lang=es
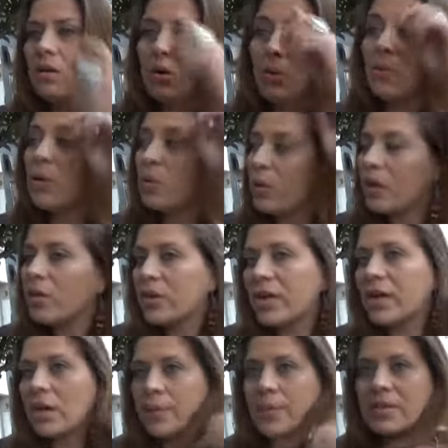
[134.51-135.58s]
como
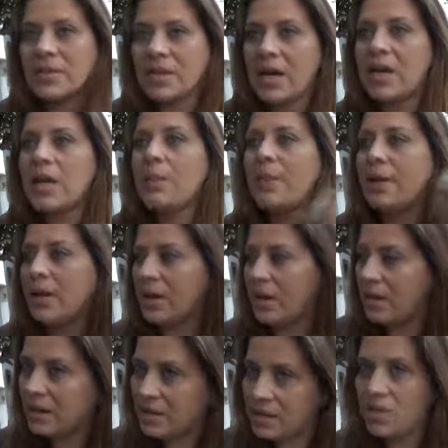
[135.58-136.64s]
educadoras especiales para
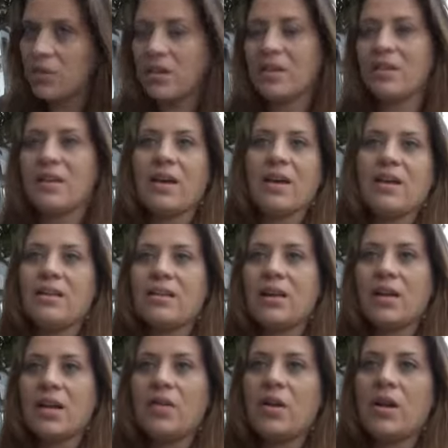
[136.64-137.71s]
que el niño que está
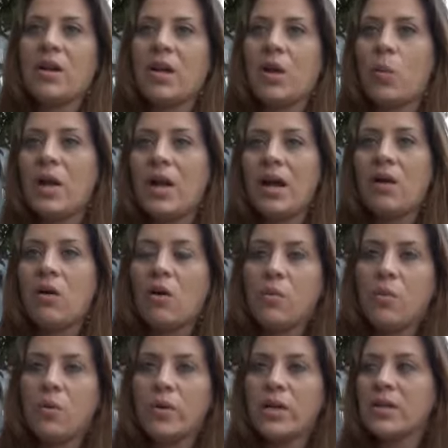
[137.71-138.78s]
integrado en las escuelas
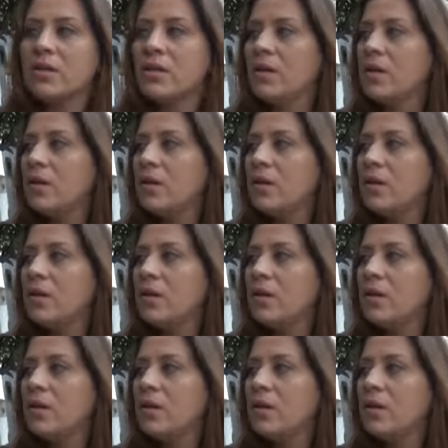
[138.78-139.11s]
comunes